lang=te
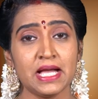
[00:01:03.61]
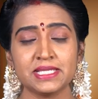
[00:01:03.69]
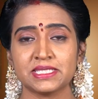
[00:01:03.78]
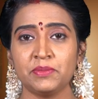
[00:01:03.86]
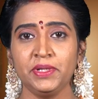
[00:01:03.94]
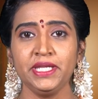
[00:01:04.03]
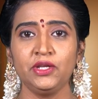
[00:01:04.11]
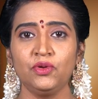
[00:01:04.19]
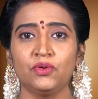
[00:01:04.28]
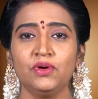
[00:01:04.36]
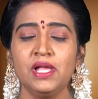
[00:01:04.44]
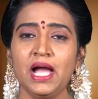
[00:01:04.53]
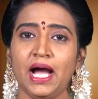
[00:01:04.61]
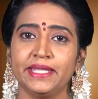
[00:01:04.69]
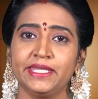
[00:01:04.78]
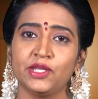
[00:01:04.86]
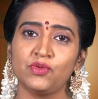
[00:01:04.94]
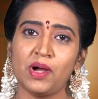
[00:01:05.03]
ఆ సమయంలో
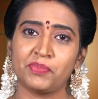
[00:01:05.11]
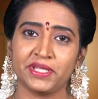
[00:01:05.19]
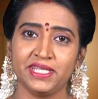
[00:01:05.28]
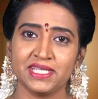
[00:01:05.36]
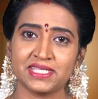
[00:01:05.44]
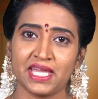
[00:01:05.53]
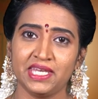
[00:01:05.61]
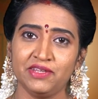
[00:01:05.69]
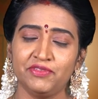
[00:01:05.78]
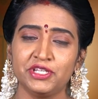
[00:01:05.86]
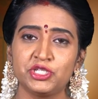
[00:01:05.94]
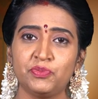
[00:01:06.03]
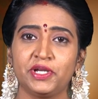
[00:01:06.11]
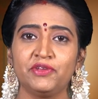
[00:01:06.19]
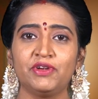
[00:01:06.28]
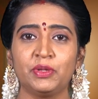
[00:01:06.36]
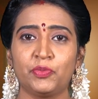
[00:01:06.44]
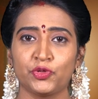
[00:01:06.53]
అందరూ ఆ ప్రదేశాన్ని విడిచిపెట్టి
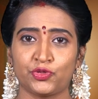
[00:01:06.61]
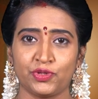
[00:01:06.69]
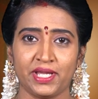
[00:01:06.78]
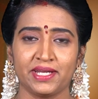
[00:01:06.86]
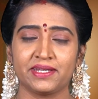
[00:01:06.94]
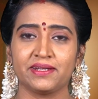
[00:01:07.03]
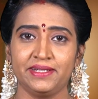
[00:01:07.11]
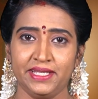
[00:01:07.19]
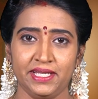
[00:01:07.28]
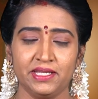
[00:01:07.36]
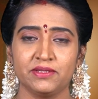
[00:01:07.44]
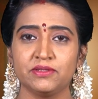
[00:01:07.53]
వెళ్ళిపోతున్నారట అంటే